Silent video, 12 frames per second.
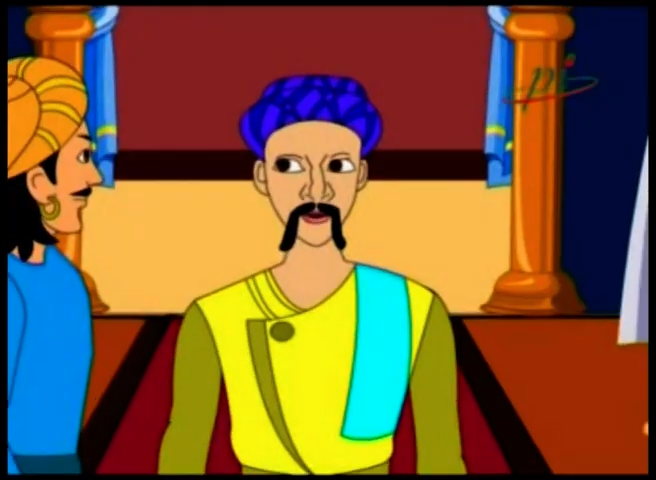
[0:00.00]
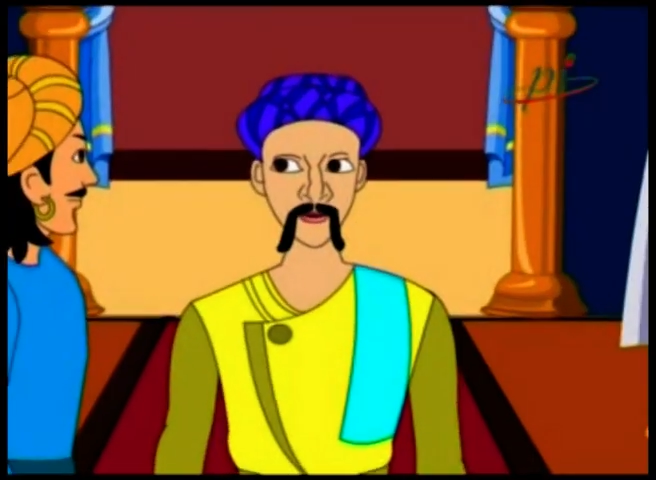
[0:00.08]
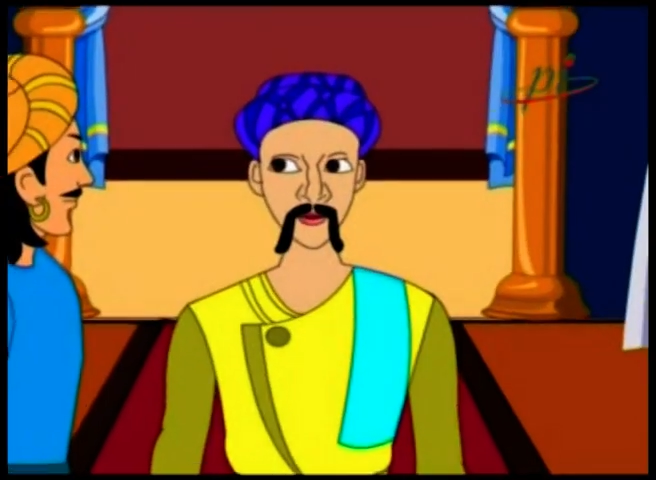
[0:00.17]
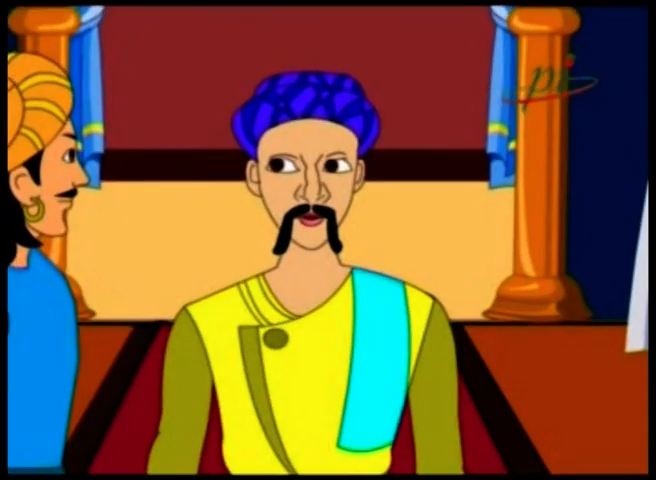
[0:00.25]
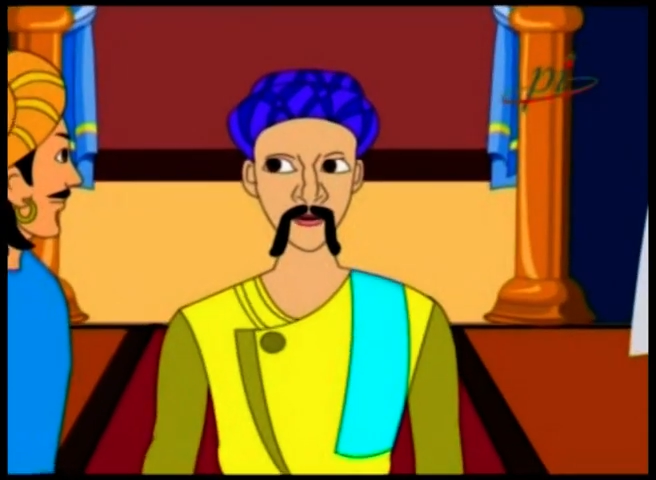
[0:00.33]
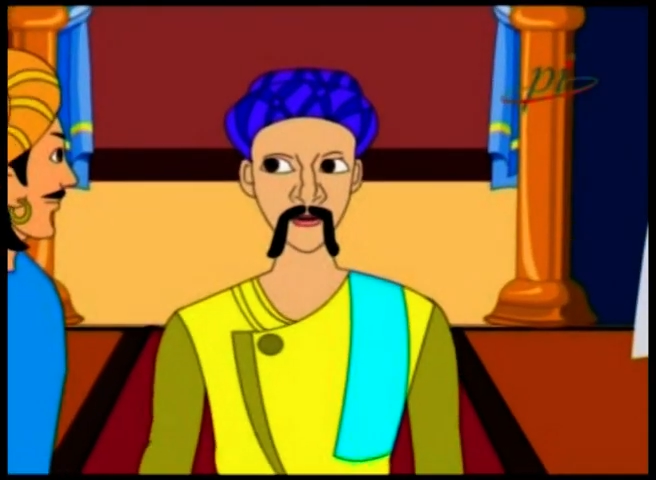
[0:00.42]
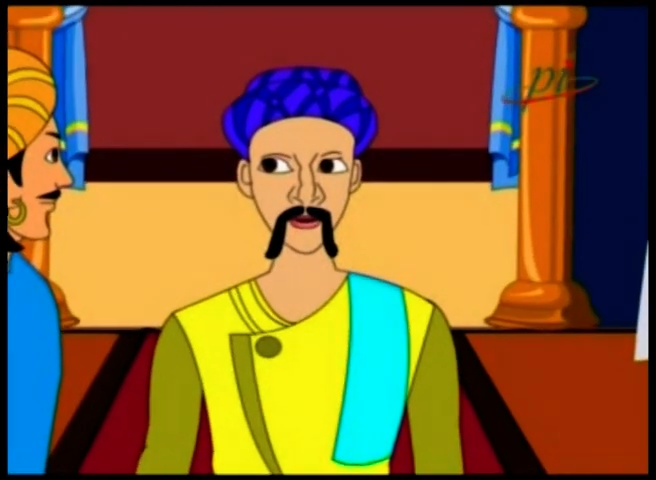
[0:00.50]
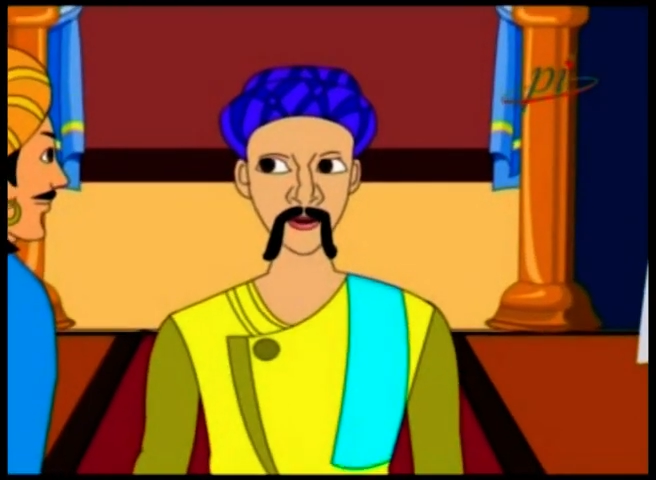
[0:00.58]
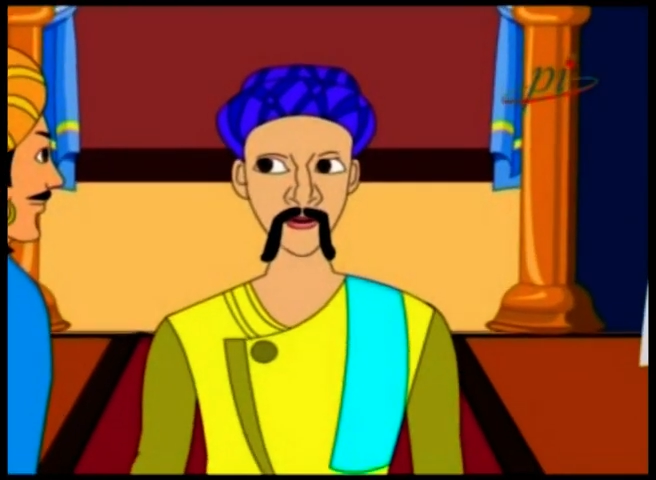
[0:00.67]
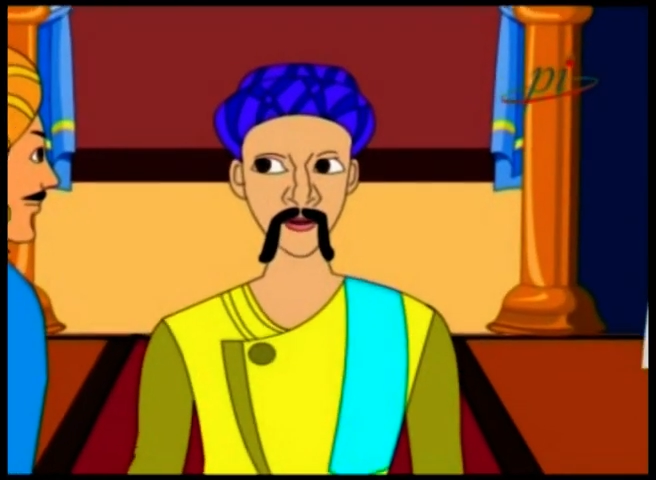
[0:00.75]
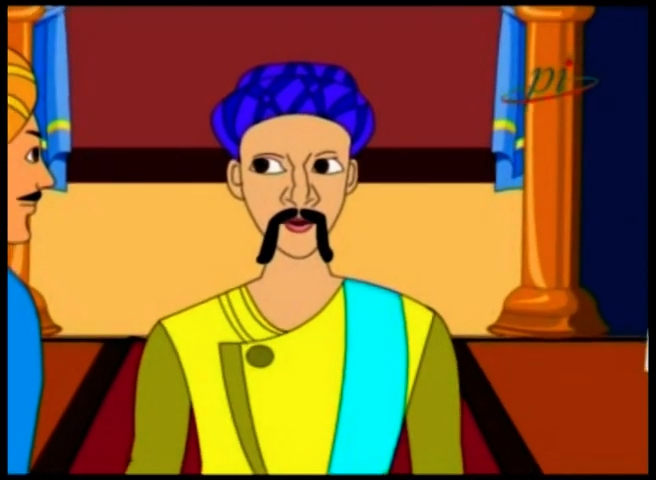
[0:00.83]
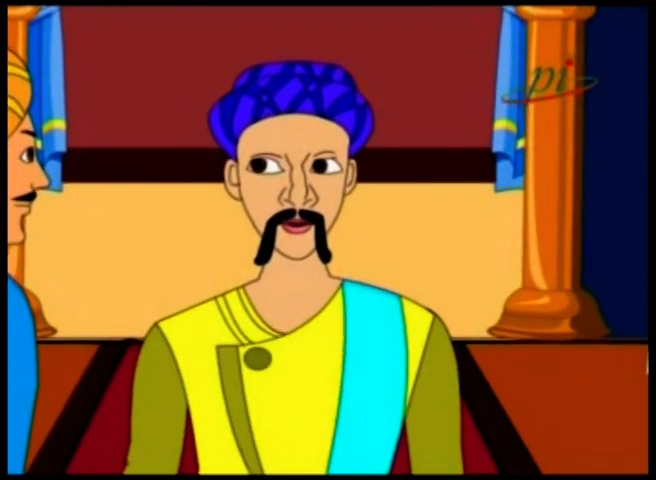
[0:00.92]
एक ऐसी
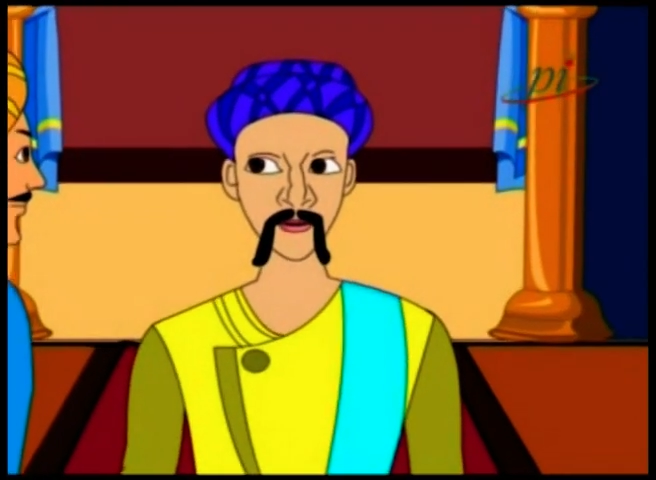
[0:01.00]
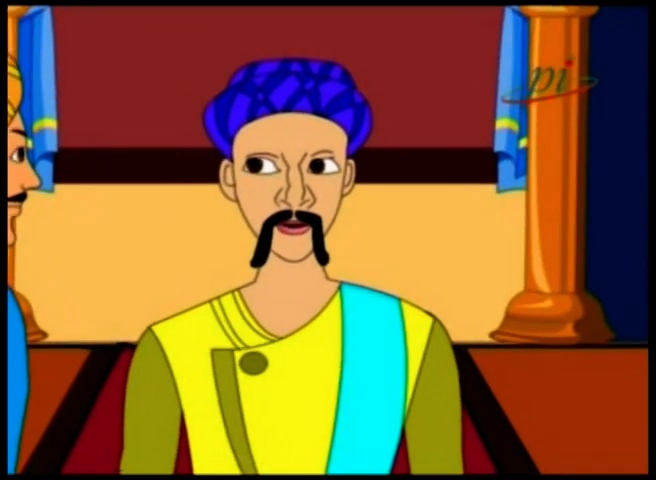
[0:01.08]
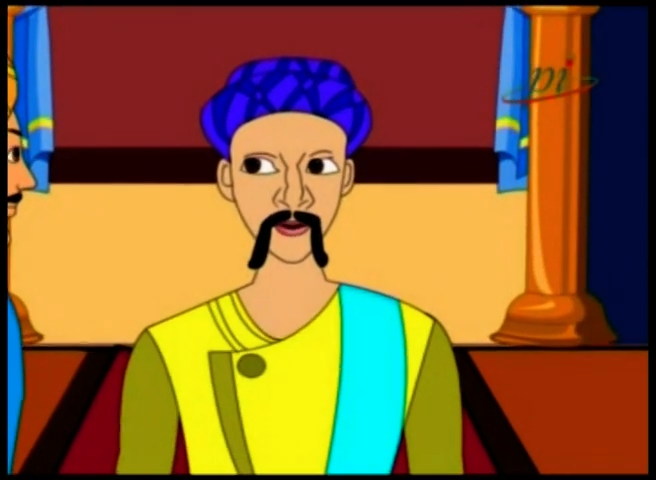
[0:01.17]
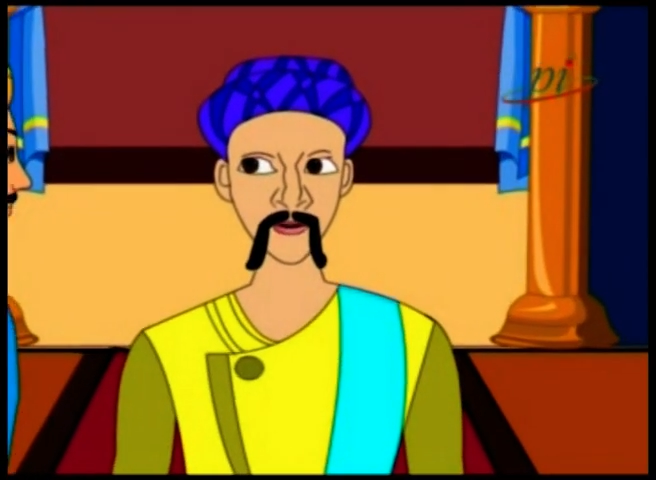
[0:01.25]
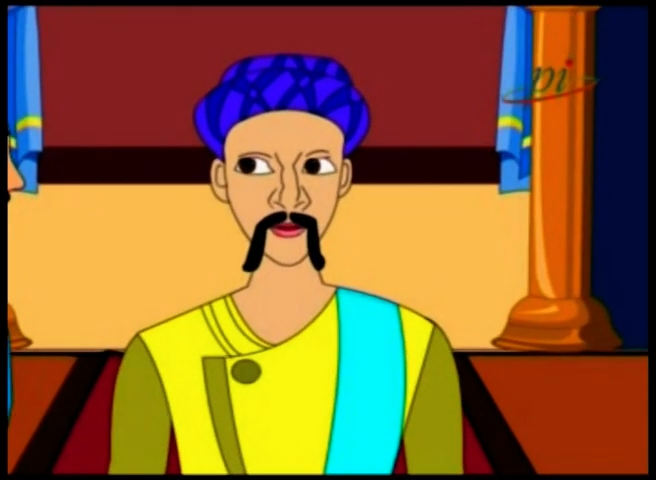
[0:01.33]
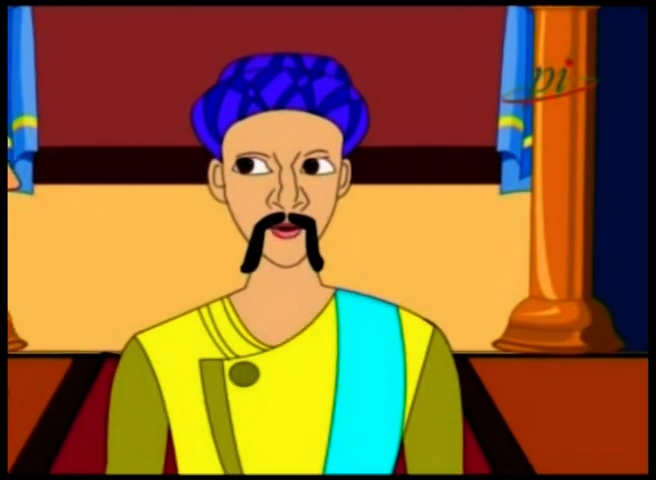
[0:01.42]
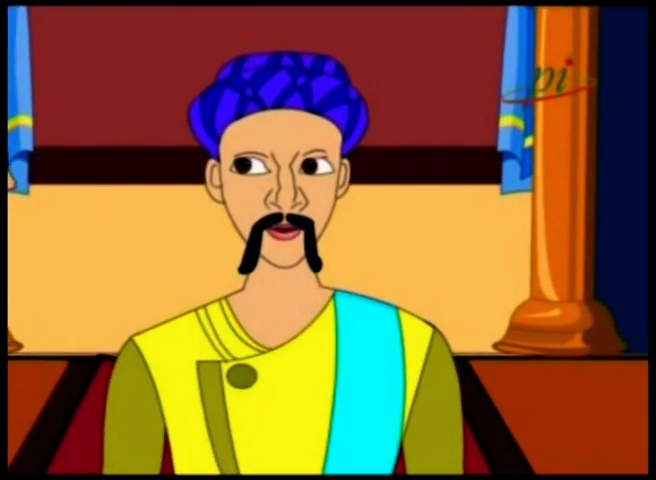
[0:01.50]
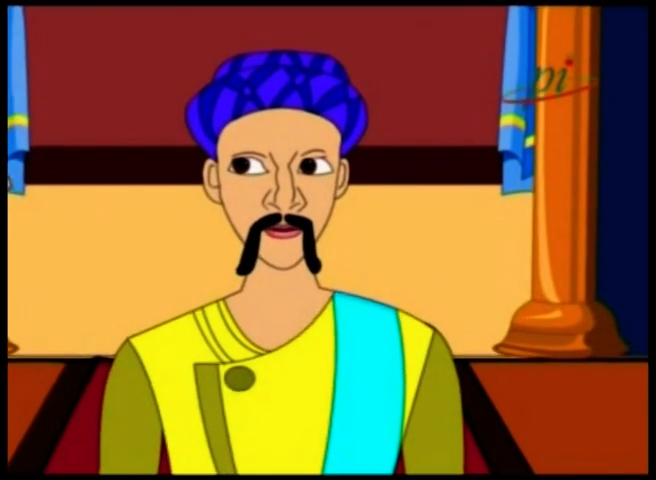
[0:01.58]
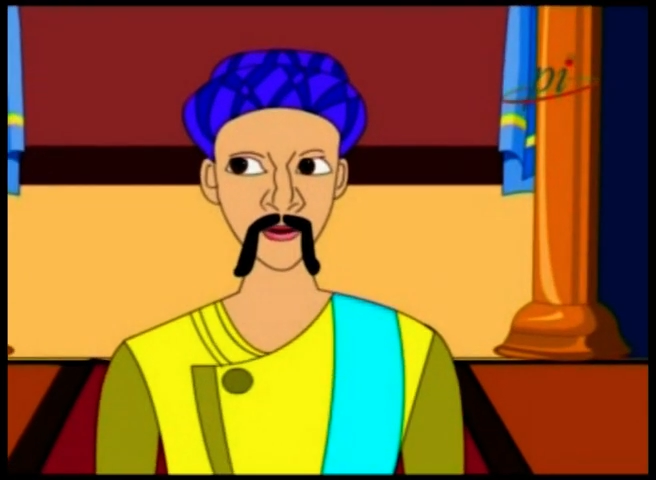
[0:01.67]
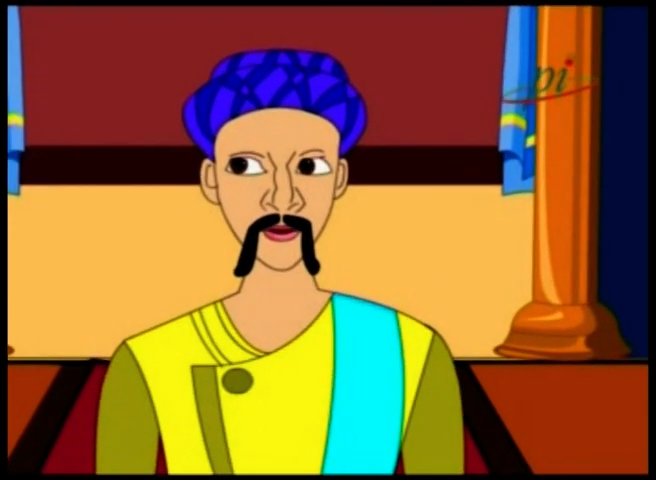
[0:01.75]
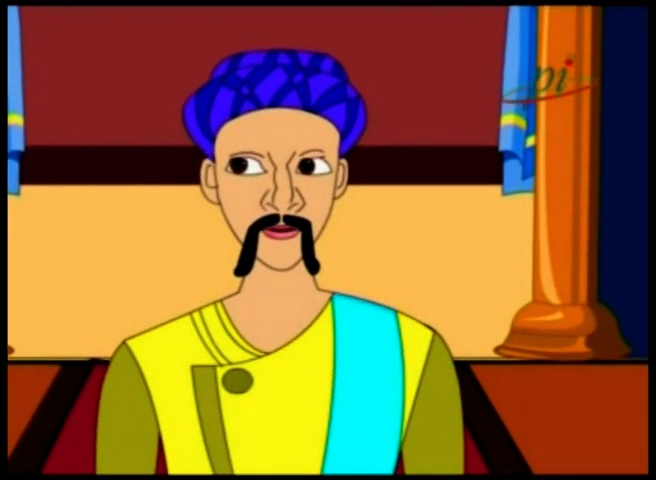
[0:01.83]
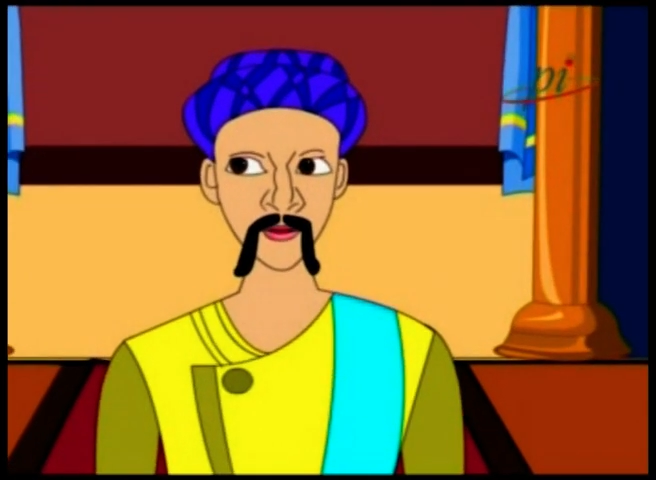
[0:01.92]
दवाई तैयार करके
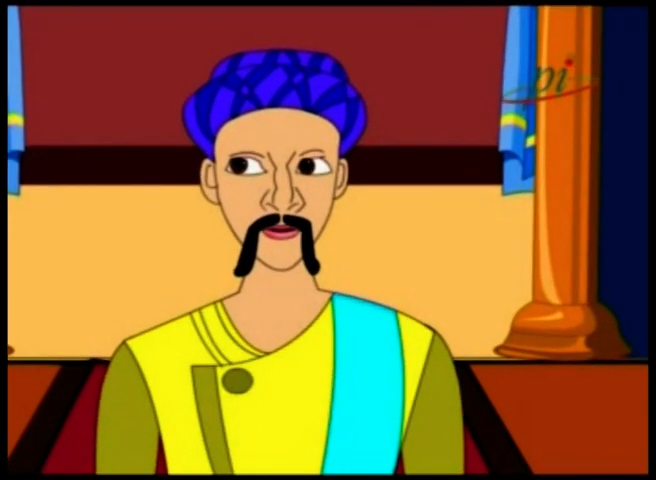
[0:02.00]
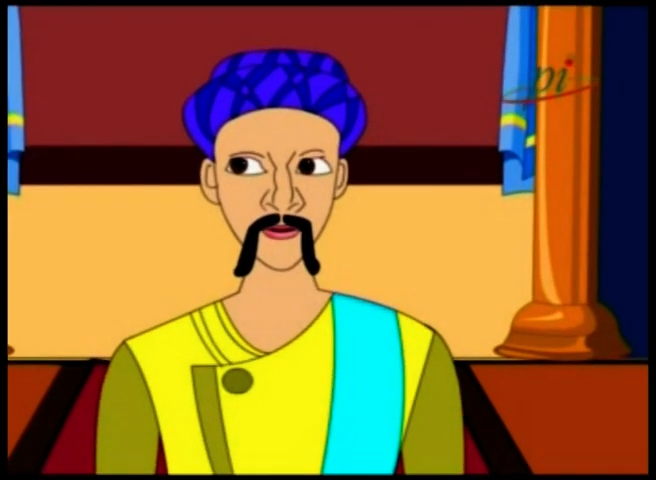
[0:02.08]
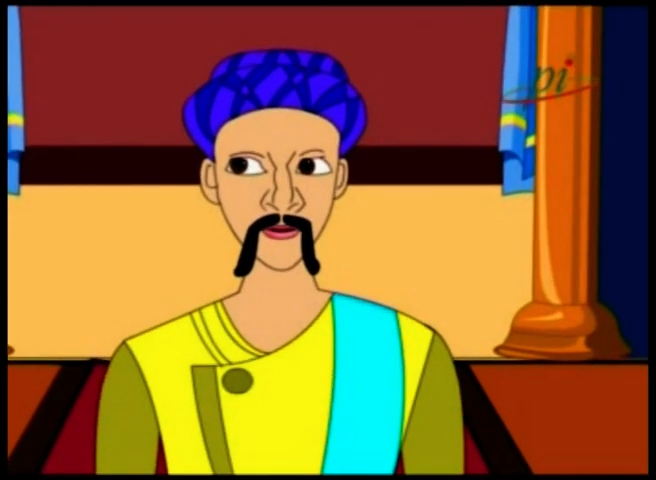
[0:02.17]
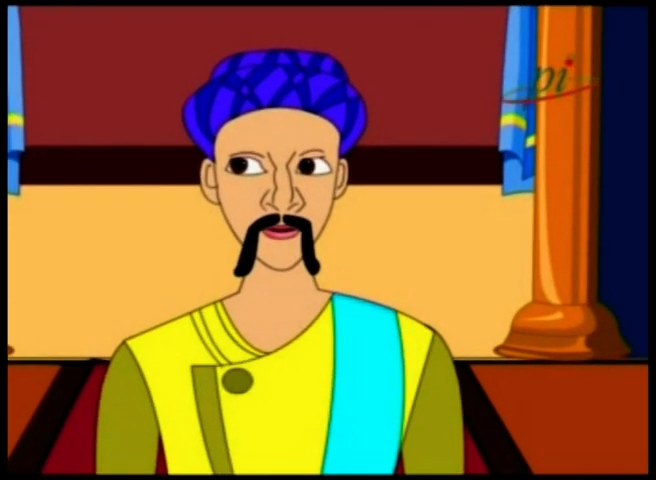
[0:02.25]
मुझे दी